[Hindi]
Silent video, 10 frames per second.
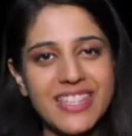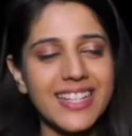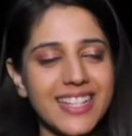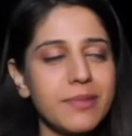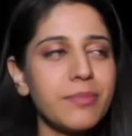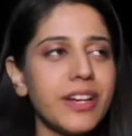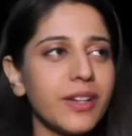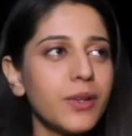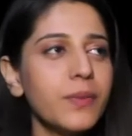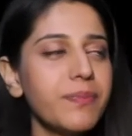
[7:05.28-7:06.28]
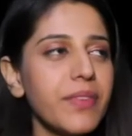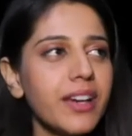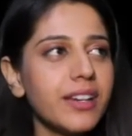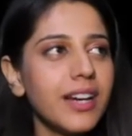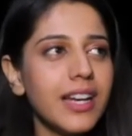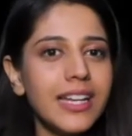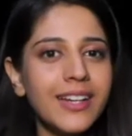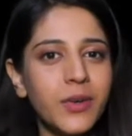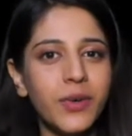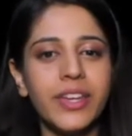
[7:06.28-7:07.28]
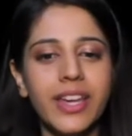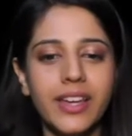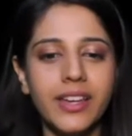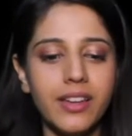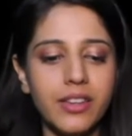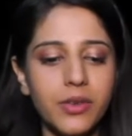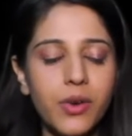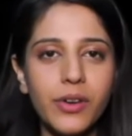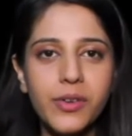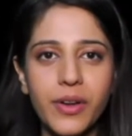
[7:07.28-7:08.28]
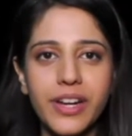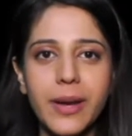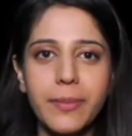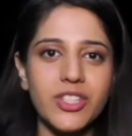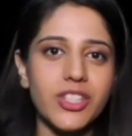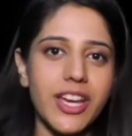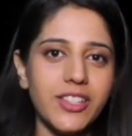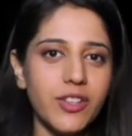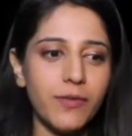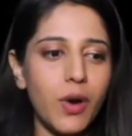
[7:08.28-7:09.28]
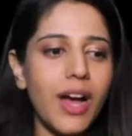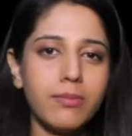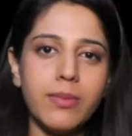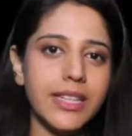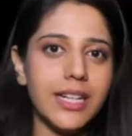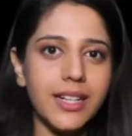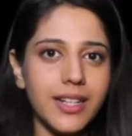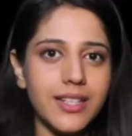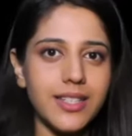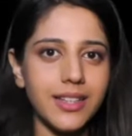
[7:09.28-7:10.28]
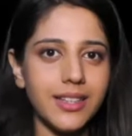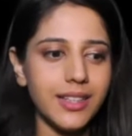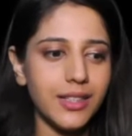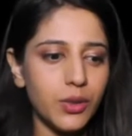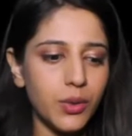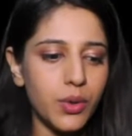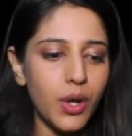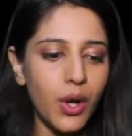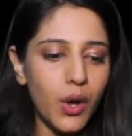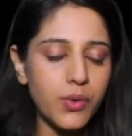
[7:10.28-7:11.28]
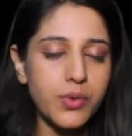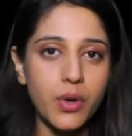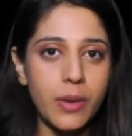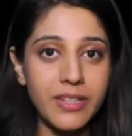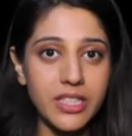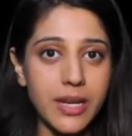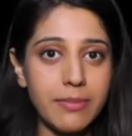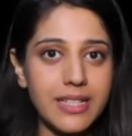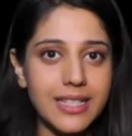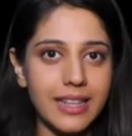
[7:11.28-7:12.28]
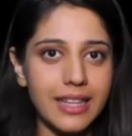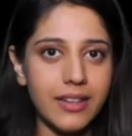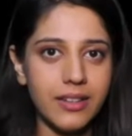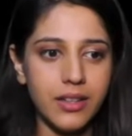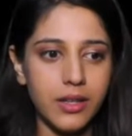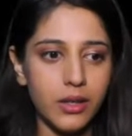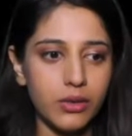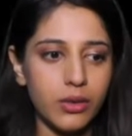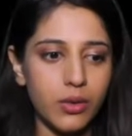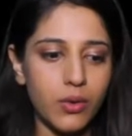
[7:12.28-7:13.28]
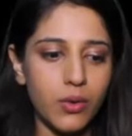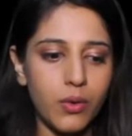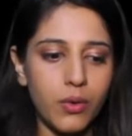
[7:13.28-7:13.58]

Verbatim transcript: पसंद है सिमरन को कली को ये युग और गौरी का बच्चा है जब वो आत्महत्या करने जाती है तो उसको ये बच्चा मिल जाता है तो